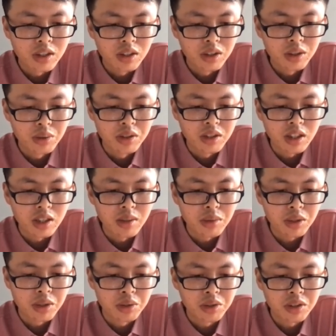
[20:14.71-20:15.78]
因为在 M
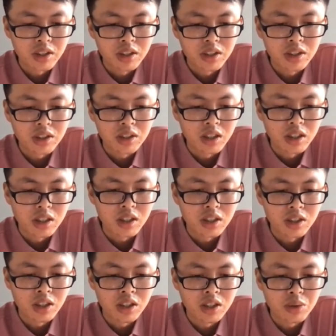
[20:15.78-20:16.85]
Q 啊
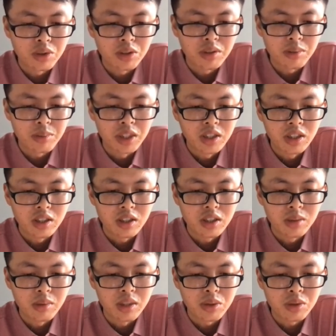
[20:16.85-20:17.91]
测试中，瓶颈基
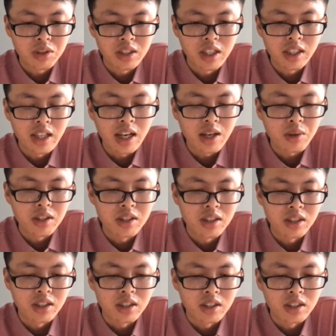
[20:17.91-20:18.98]
本上都是在带宽这
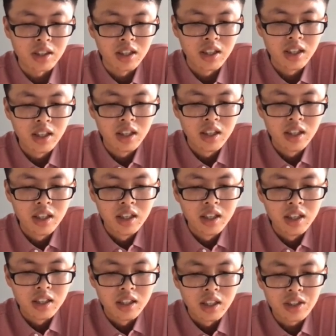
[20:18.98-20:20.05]
一层，
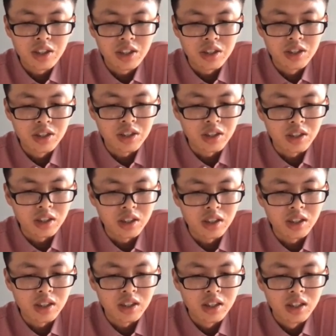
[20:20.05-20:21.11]
来提升整
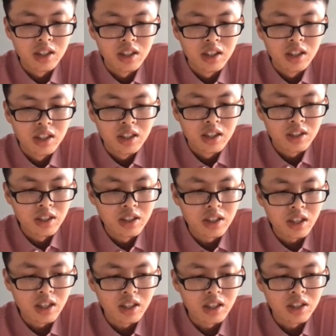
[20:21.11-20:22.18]
个生
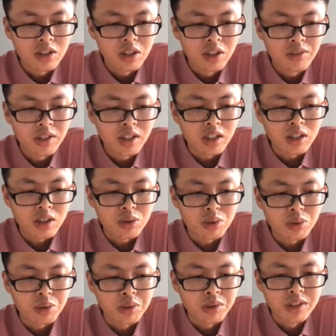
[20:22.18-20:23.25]
产和消费的一个速
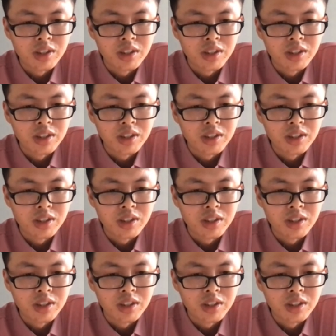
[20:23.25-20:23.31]
度。